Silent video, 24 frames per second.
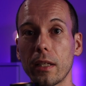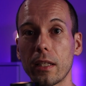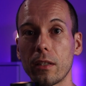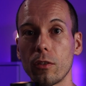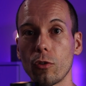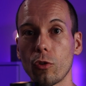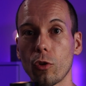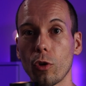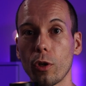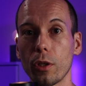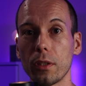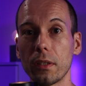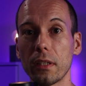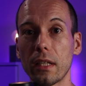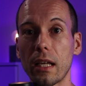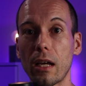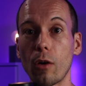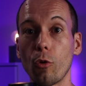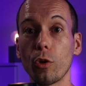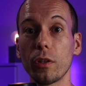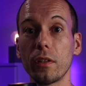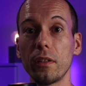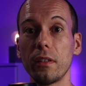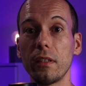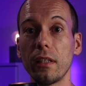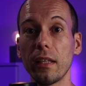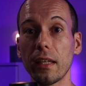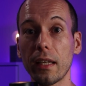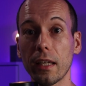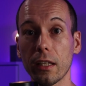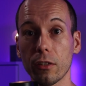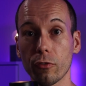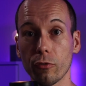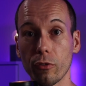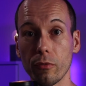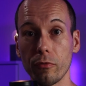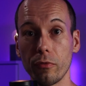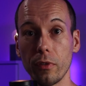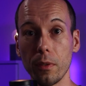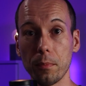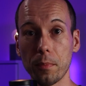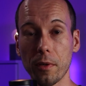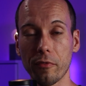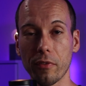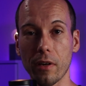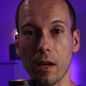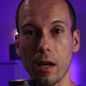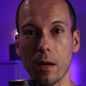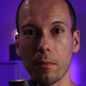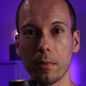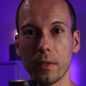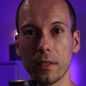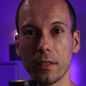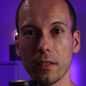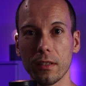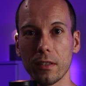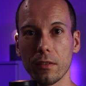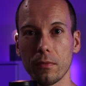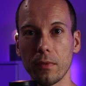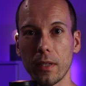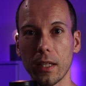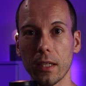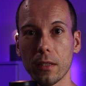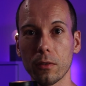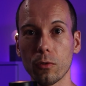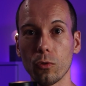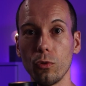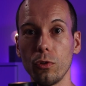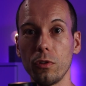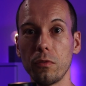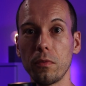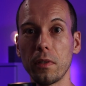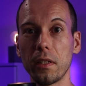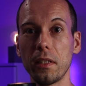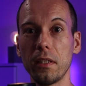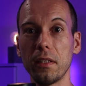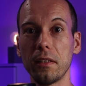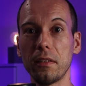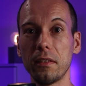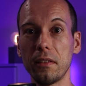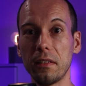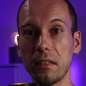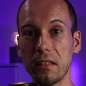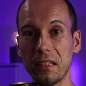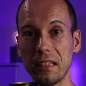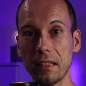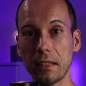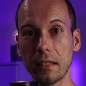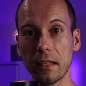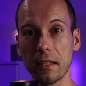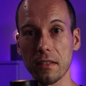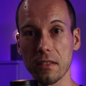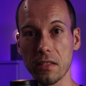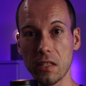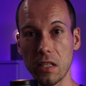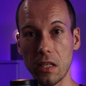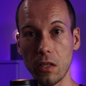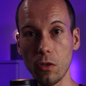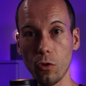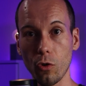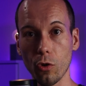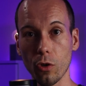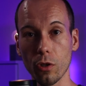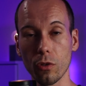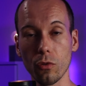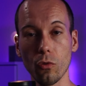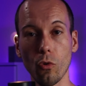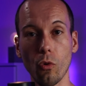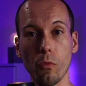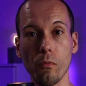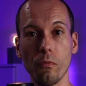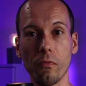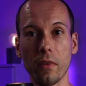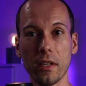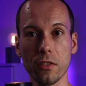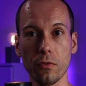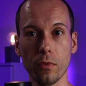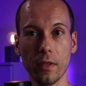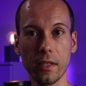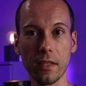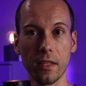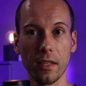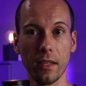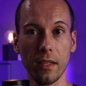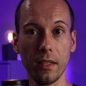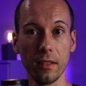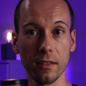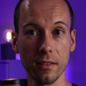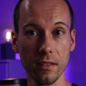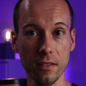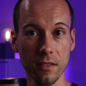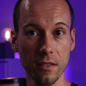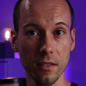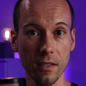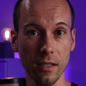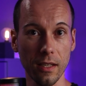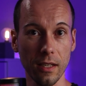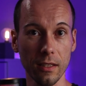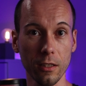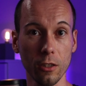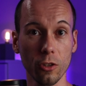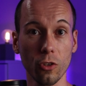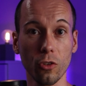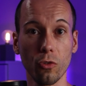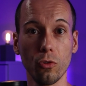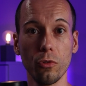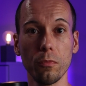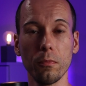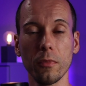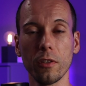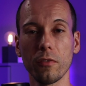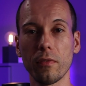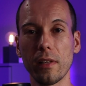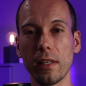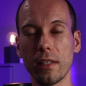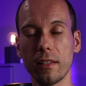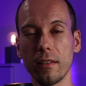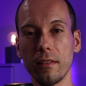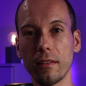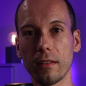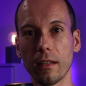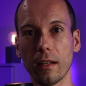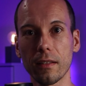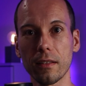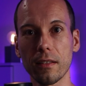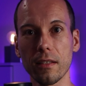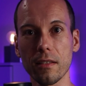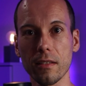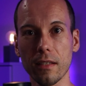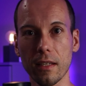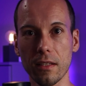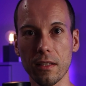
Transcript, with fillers: werden können, auch direkt vom Flipper verarbeitet werden und wir hier direkt sehen können, um was für ein Gerät es sich handelt und mit welchen Daten das